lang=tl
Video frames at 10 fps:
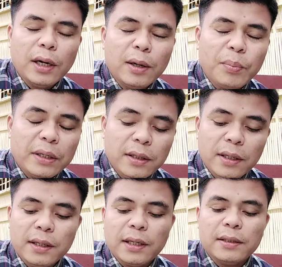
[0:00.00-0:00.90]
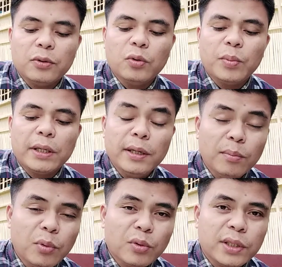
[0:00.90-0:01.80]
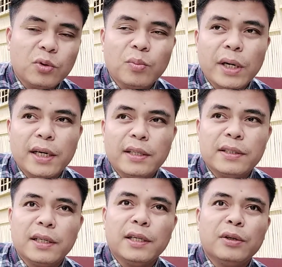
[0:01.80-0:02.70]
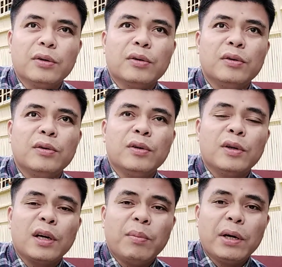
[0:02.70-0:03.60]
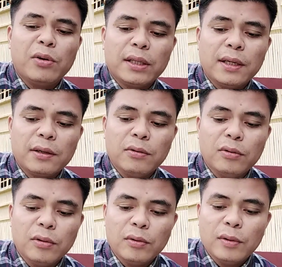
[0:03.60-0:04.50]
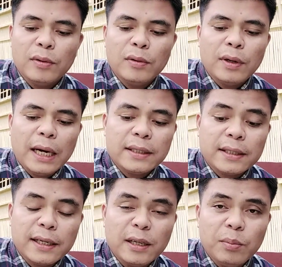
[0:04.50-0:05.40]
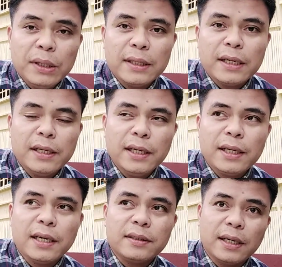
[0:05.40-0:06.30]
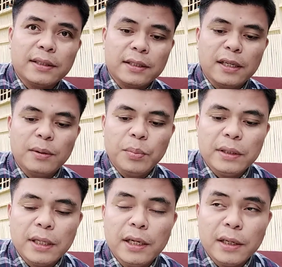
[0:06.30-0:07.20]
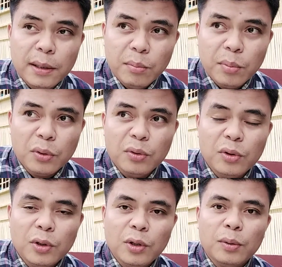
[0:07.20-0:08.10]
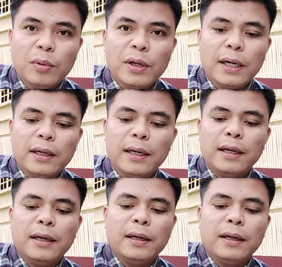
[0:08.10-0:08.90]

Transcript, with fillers: ang pagtikas o paglimbong sa tubangan sa Ginoo. Kabalo na ta kung asa tang dapitan ang nikas, asa tang dapitan ang limbong, muna nga